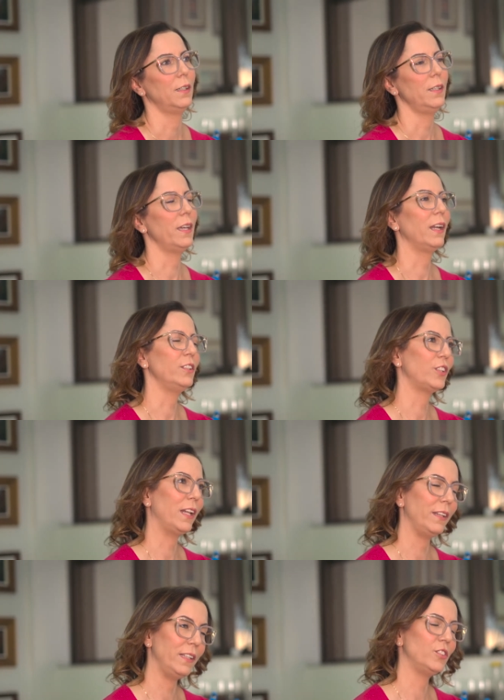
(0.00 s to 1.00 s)
E ela está,
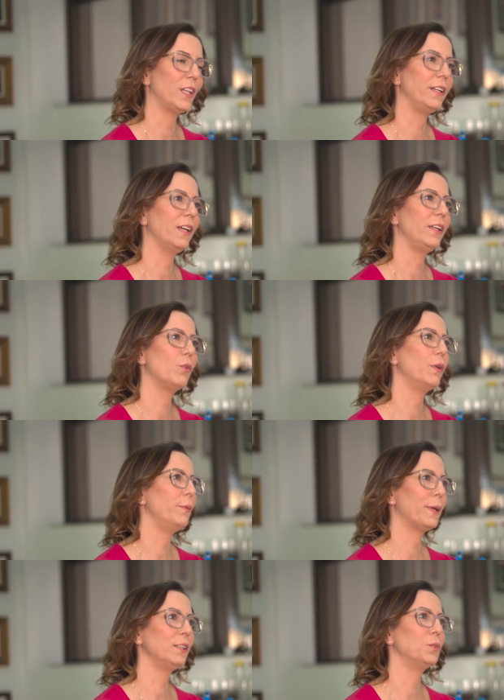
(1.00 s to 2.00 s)
estaria ali com ele
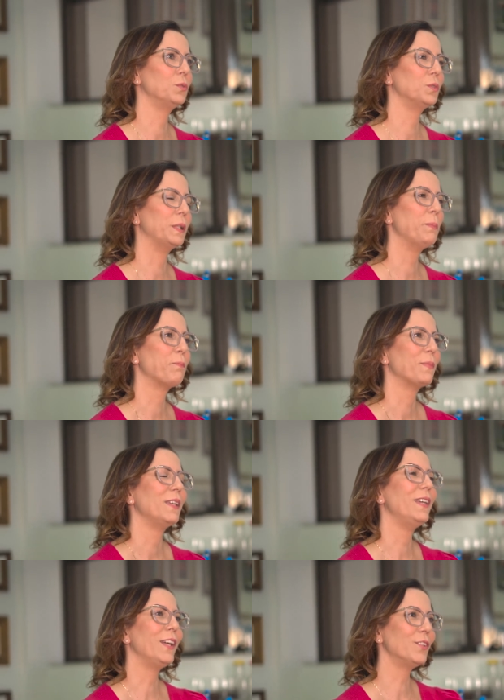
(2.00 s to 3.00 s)
para tudo, né?
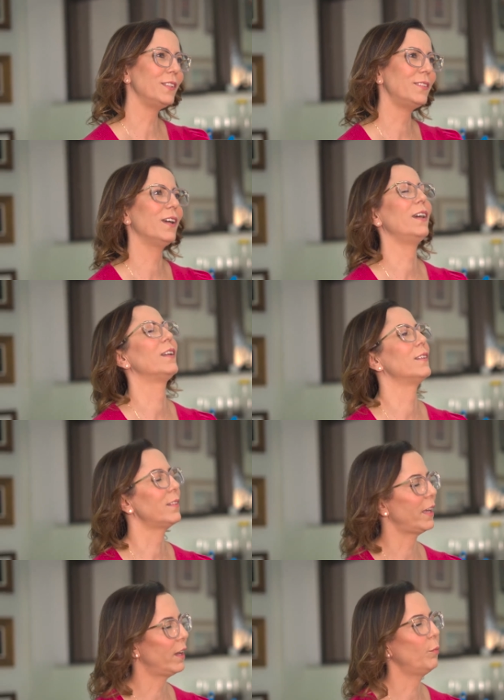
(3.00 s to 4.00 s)
E aí eu disse a ela,
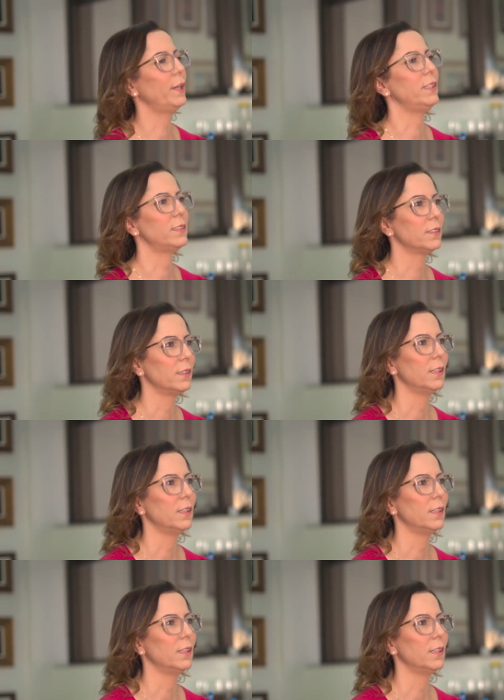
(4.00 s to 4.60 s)
realmente.